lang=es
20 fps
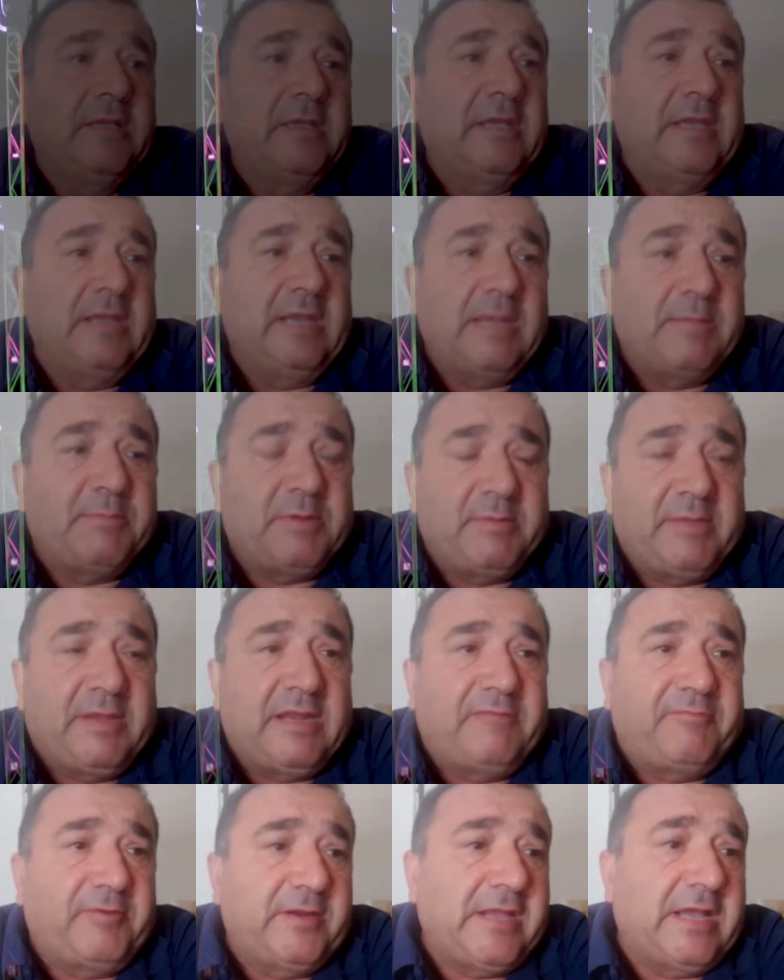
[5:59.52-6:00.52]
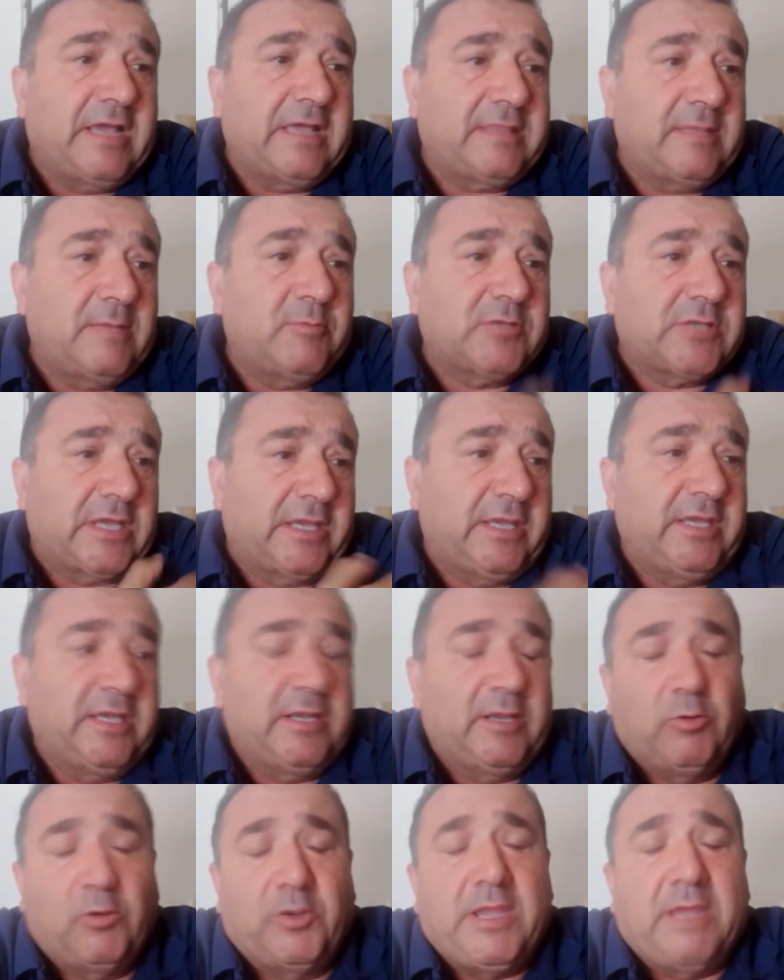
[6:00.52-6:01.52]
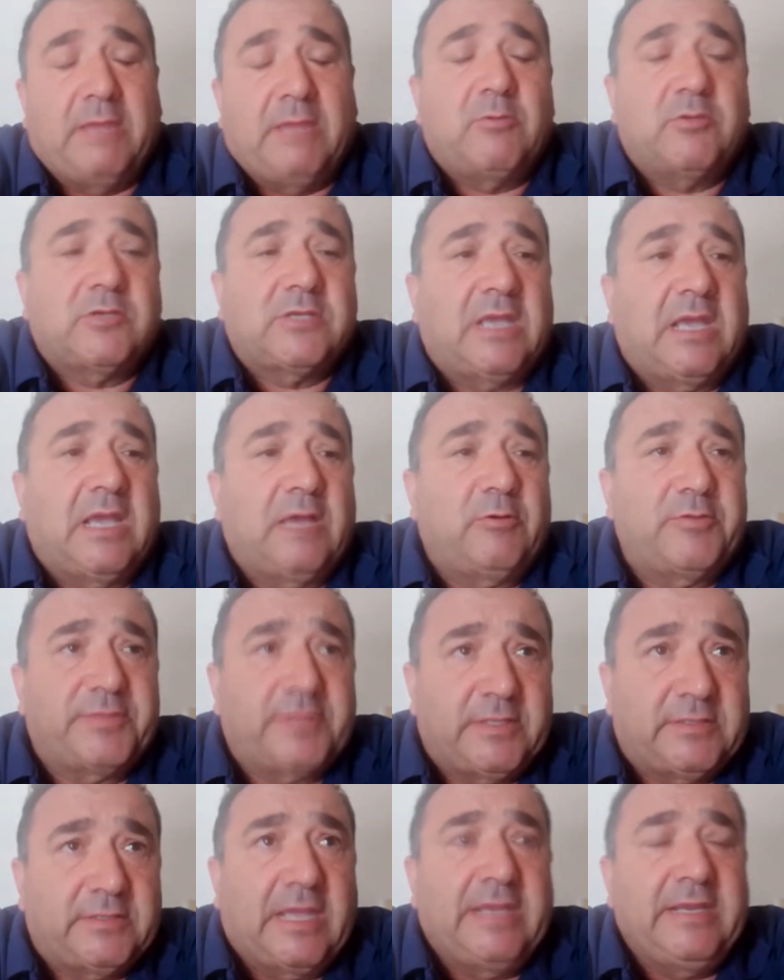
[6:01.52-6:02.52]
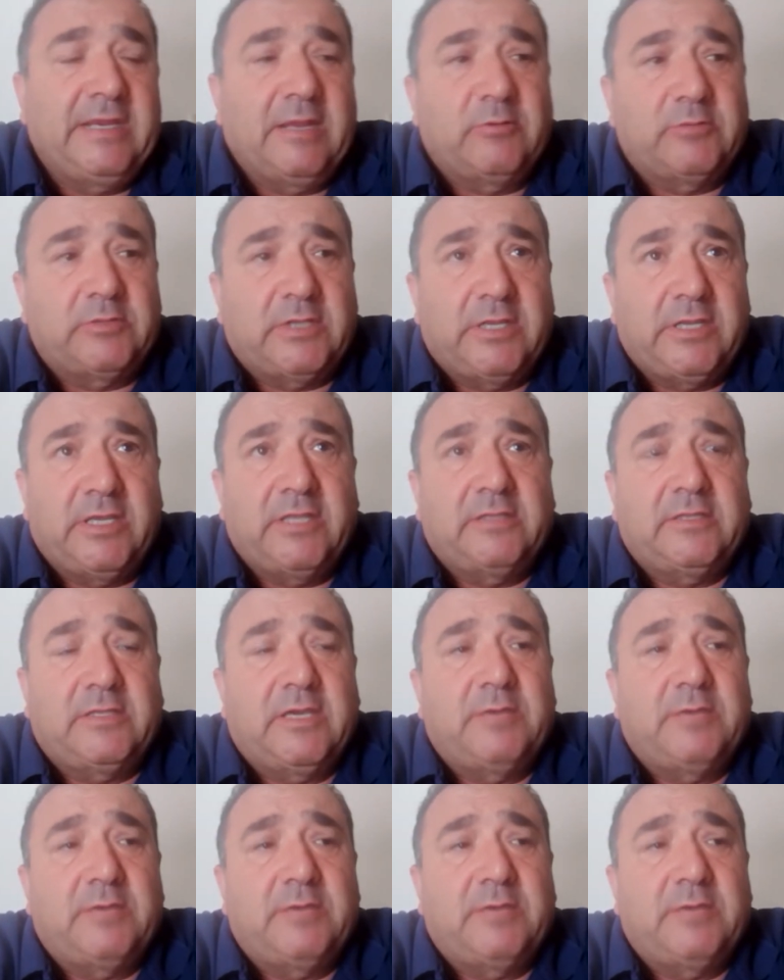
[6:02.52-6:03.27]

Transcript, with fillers: es la primera feria que hacemos aquí, que luego ya vamos a Constantina, un teniente,